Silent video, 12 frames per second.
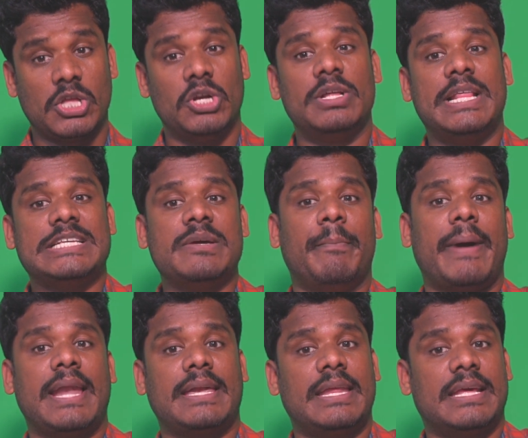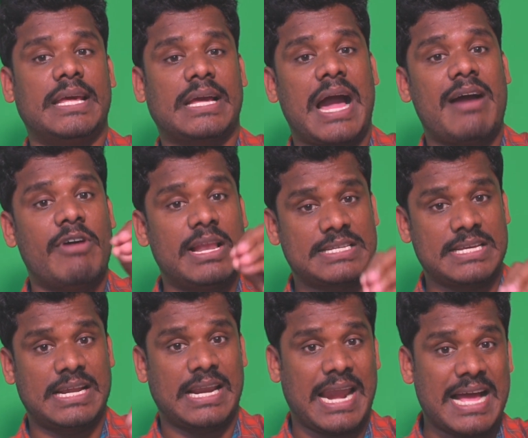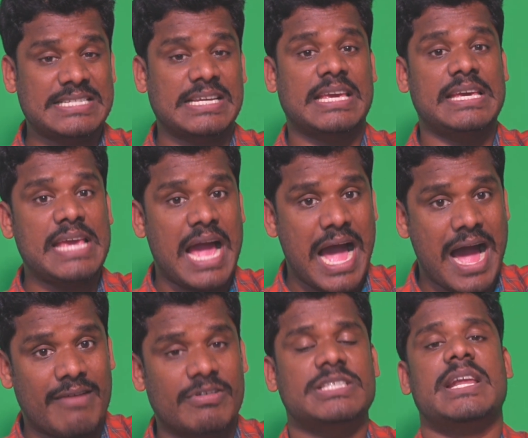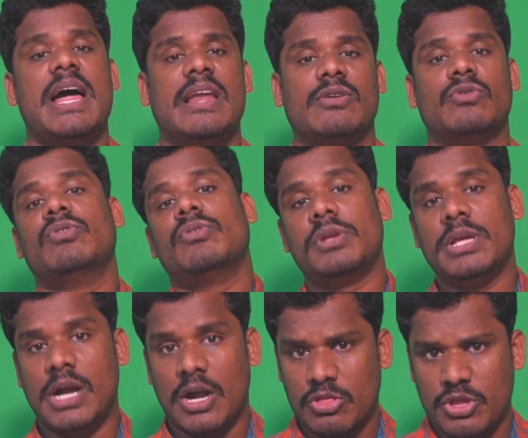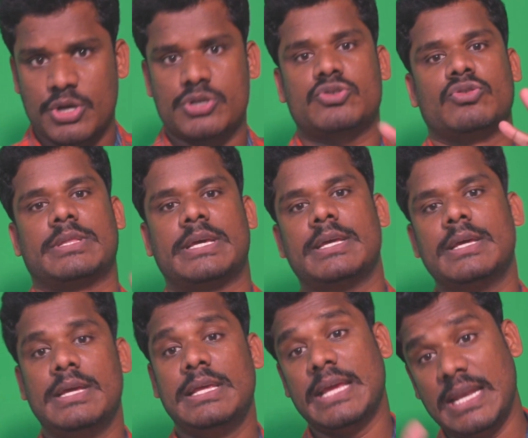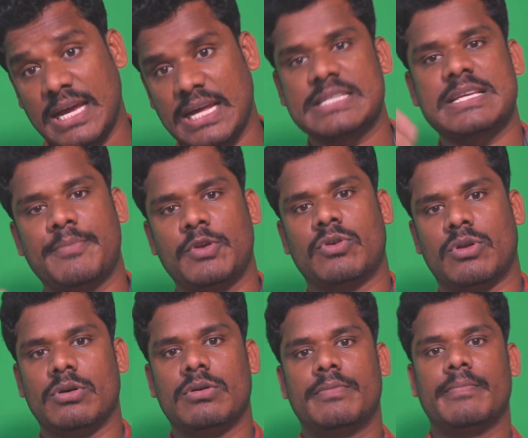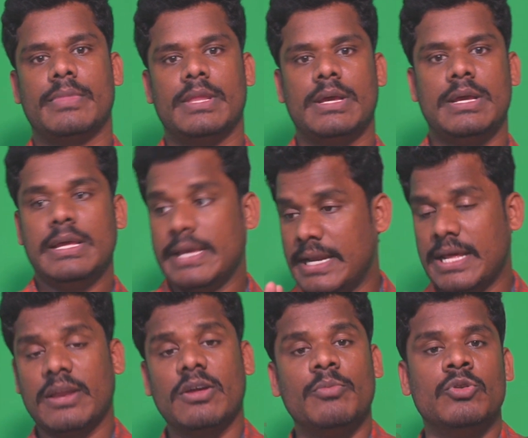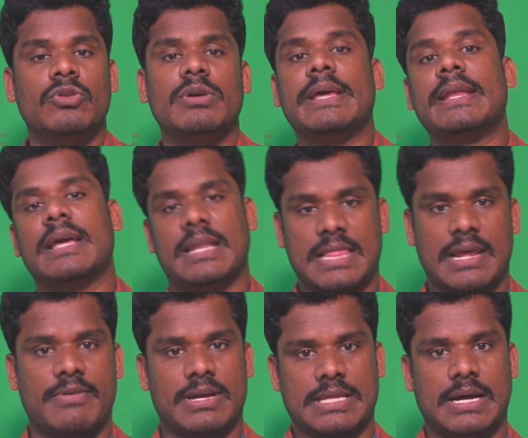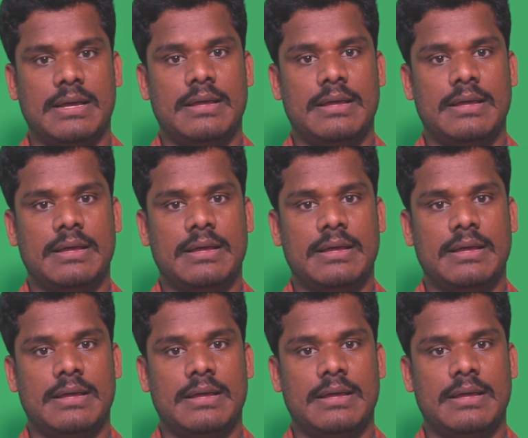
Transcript: తెలుగుదేశం పార్టీకి కావాల్సిన రాజకీయ అవసరాలను ఈనాడు తీరుస్తుంది ఎన్నికల సమయంలో ఎన్నికలకు ముందు ఎన్నికల తర్వాత